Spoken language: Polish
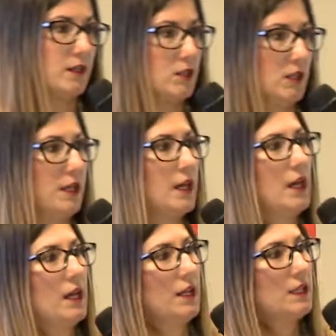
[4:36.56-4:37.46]
czyli
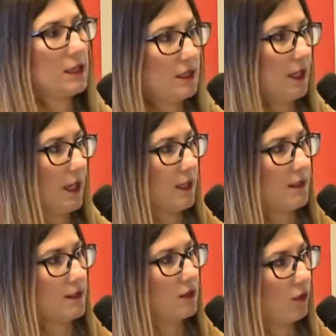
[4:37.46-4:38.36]
jeśli
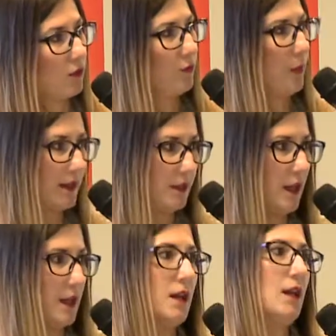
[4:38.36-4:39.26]
jeden z nodów
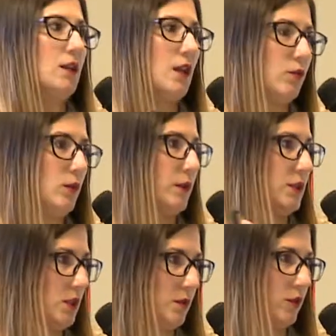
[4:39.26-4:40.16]
padnie, to
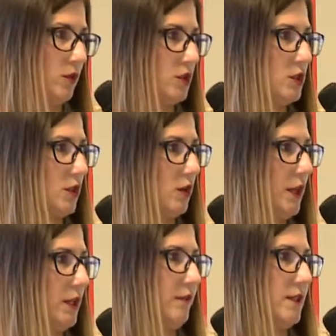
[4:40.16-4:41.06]
automatycznie podnosi się
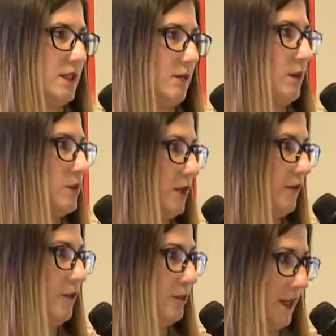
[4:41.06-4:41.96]
kolejny, więc nie ma
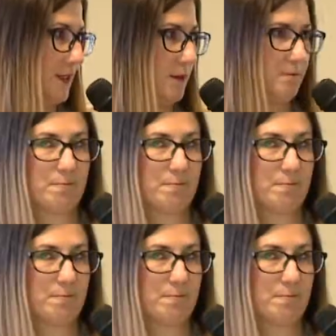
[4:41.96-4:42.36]
przerwy w pracy.